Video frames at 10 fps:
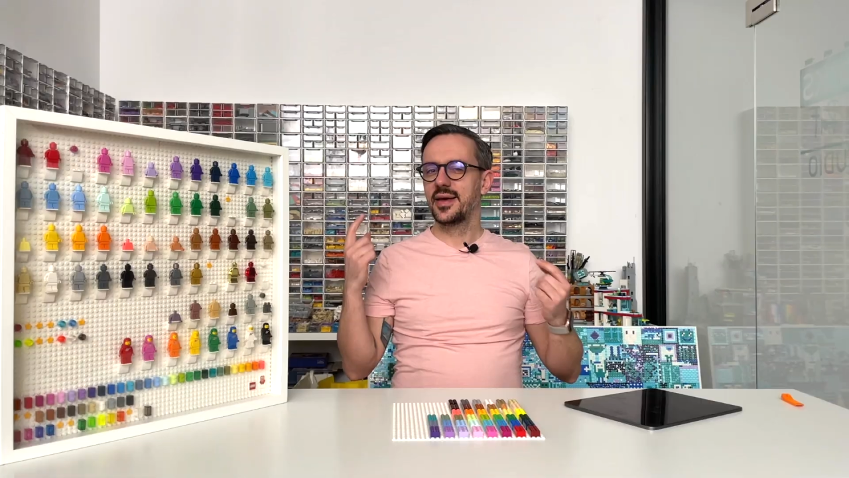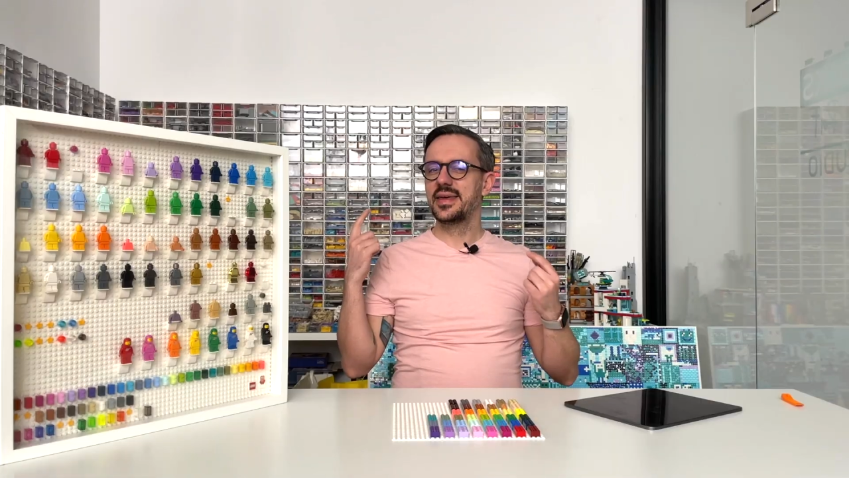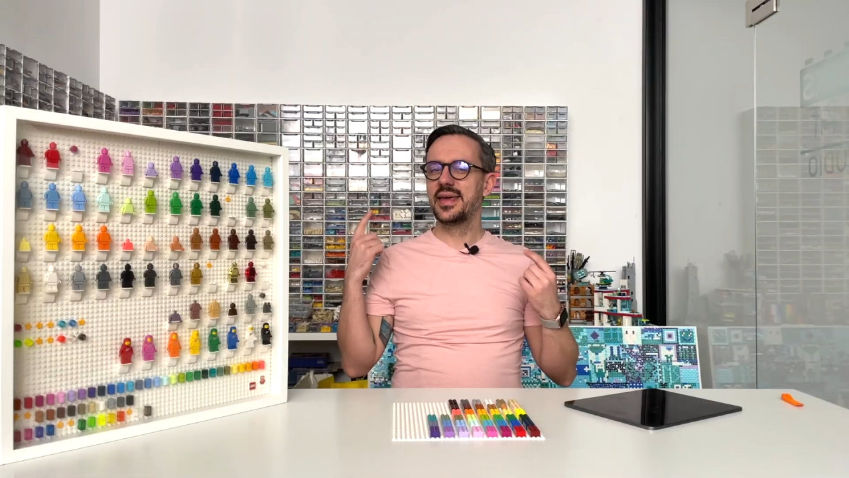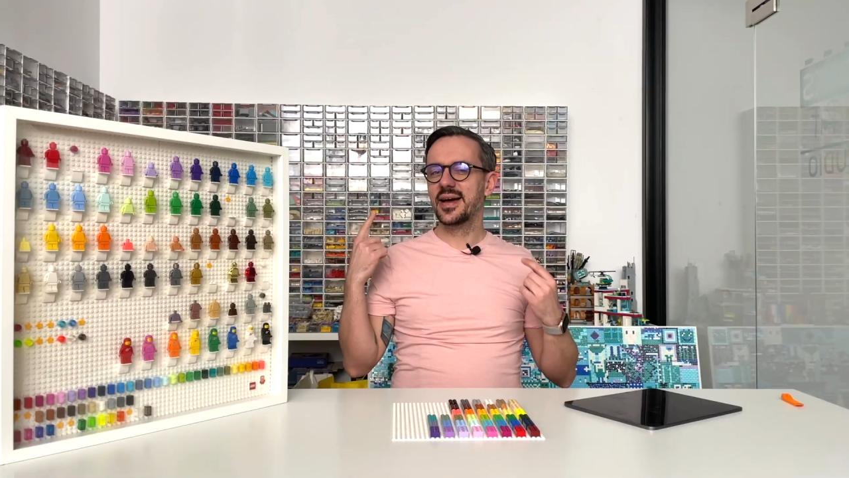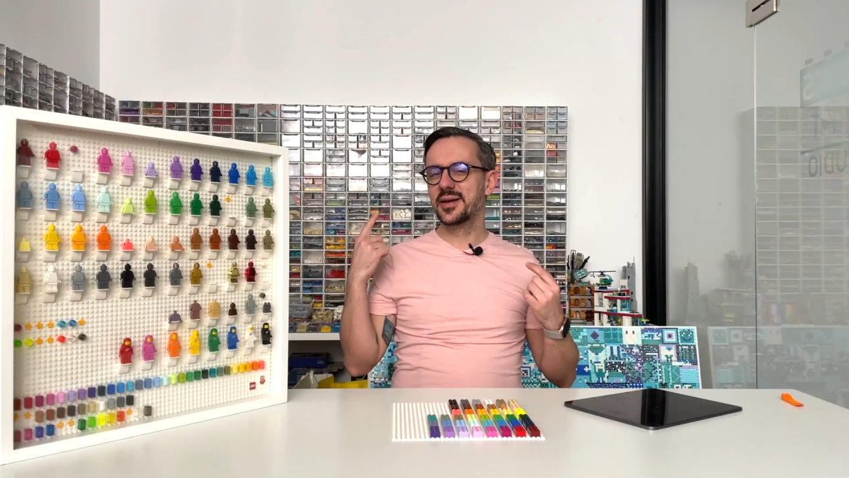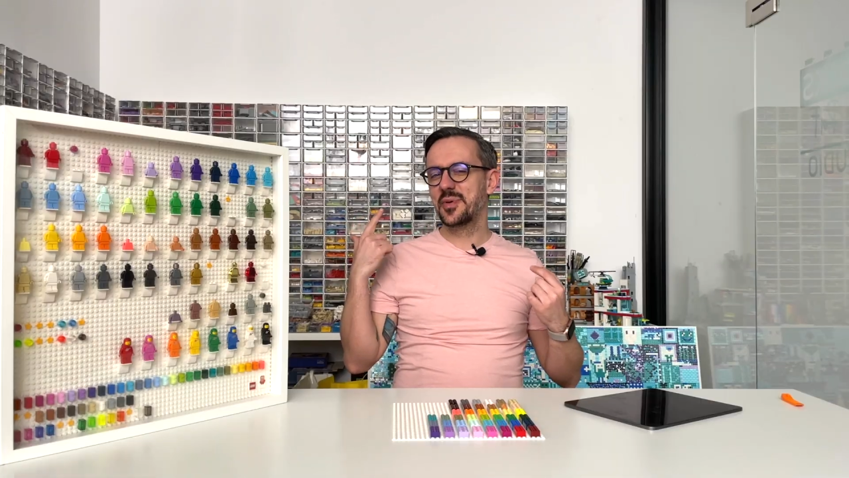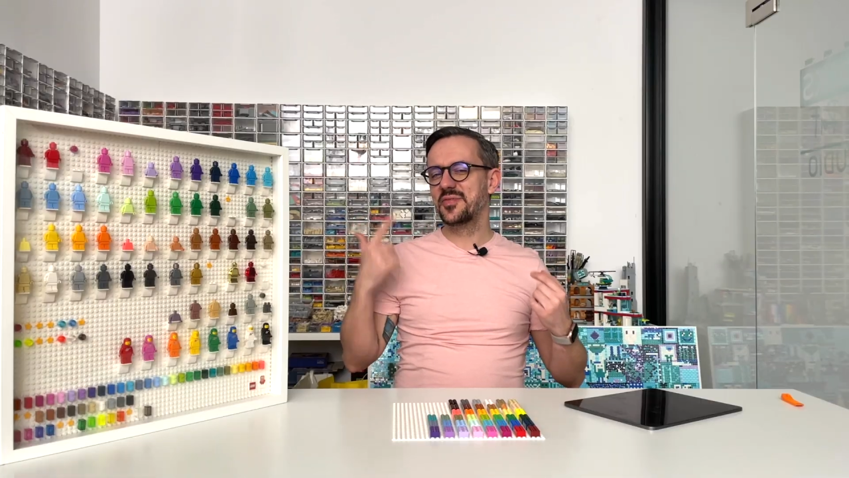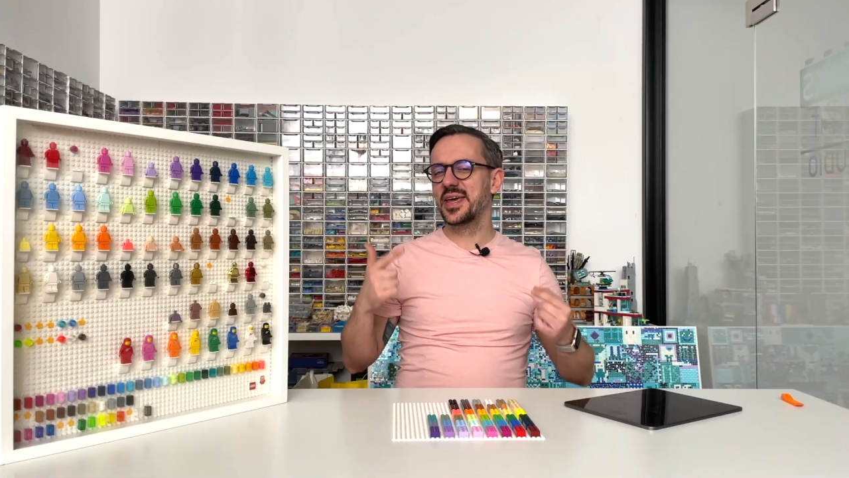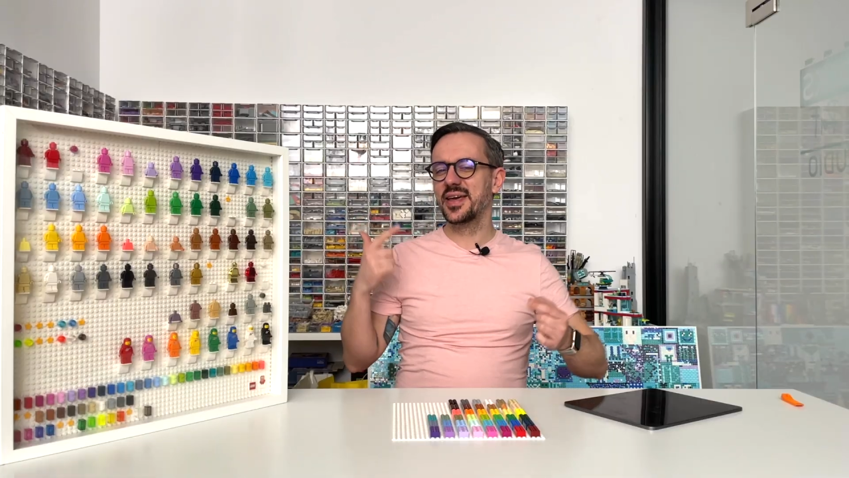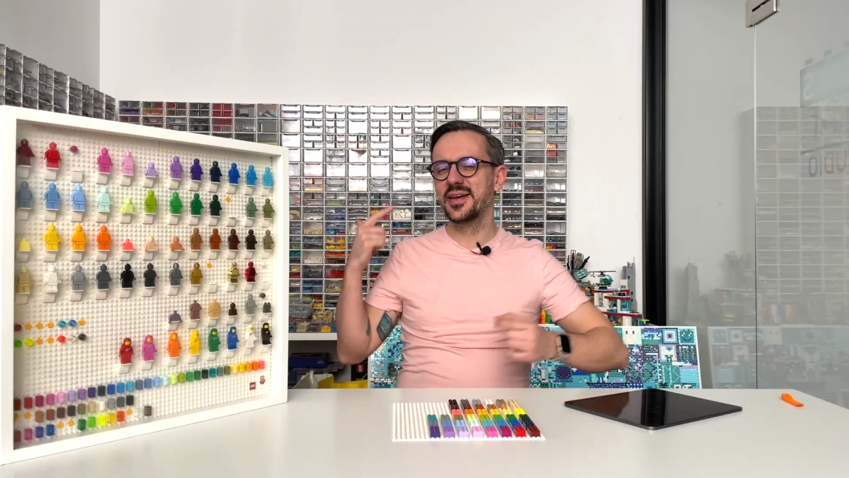Jak
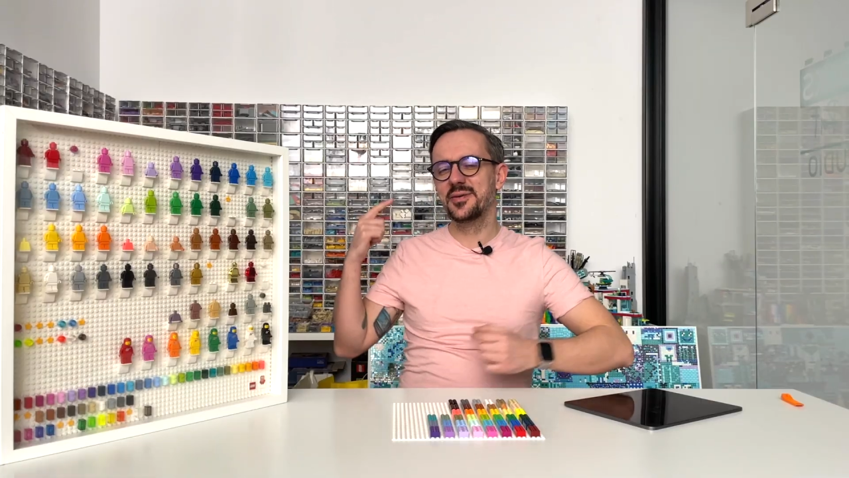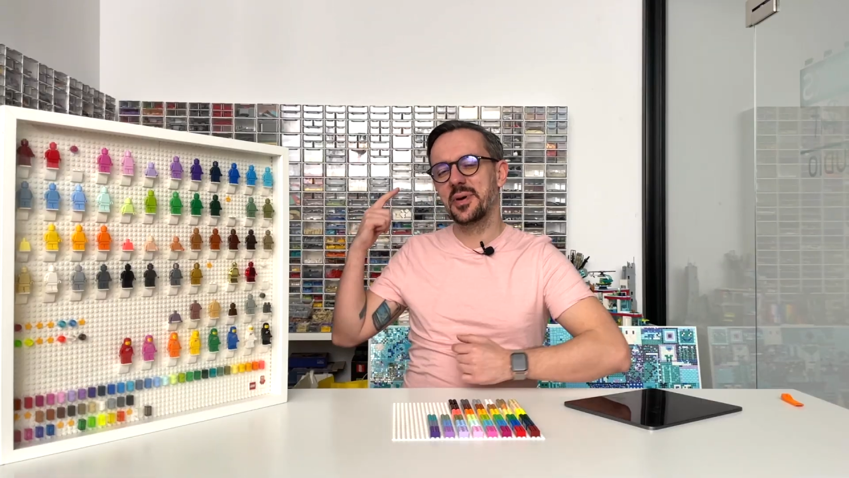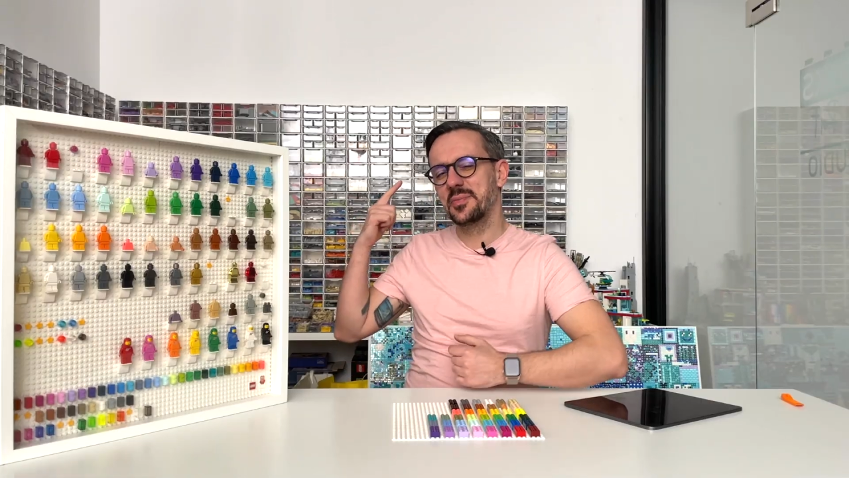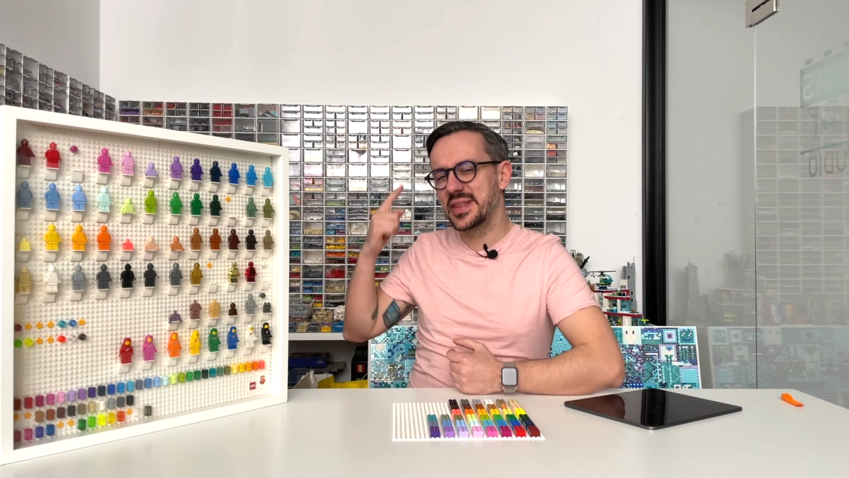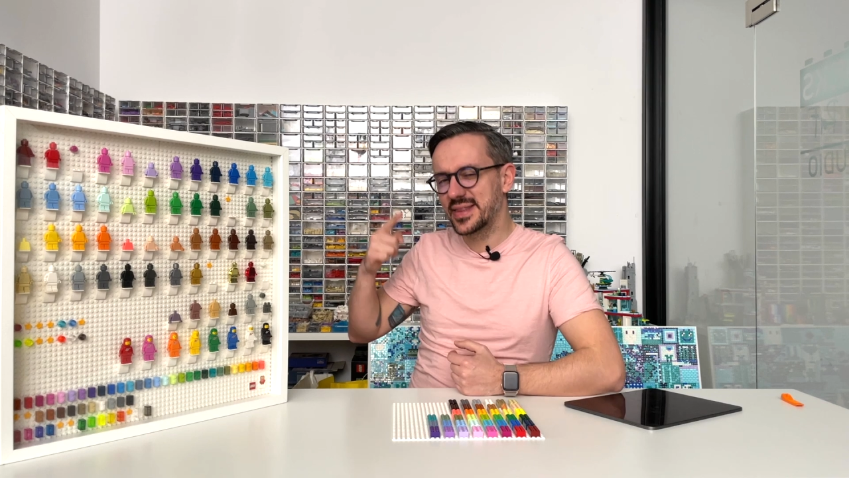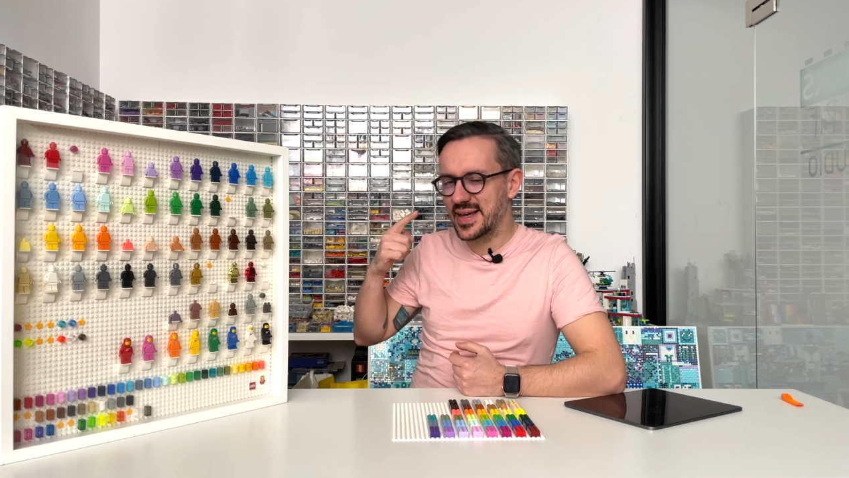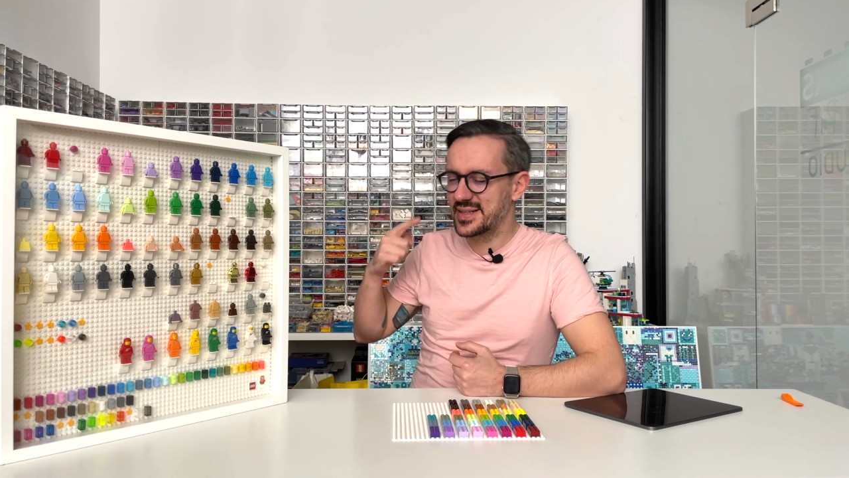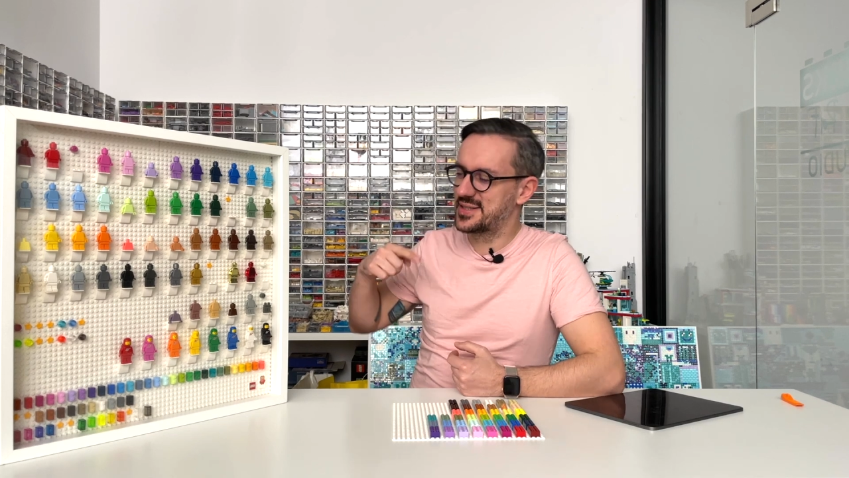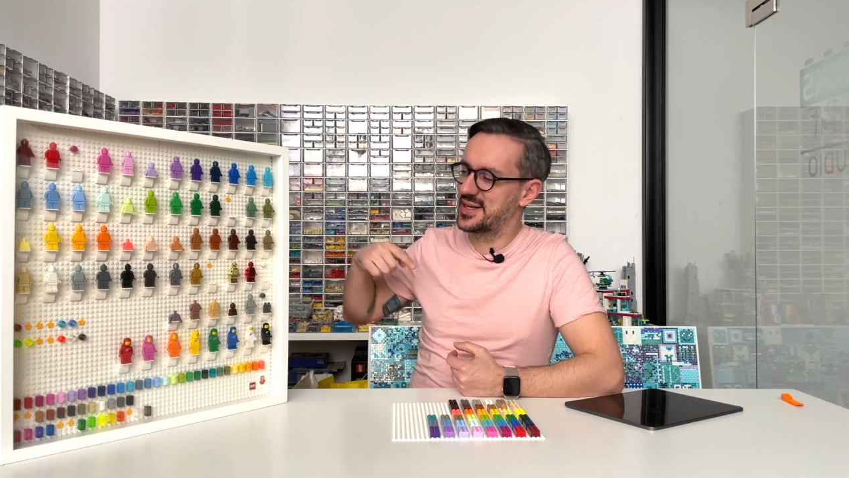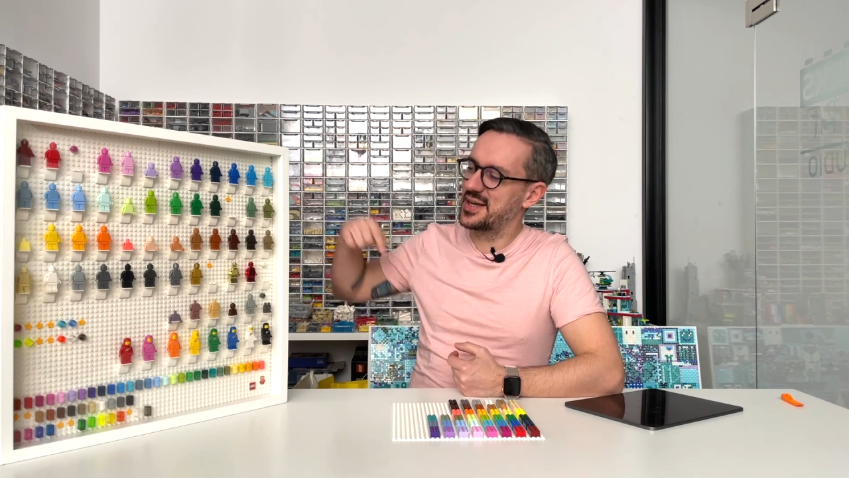pewnie e, pamiętacie,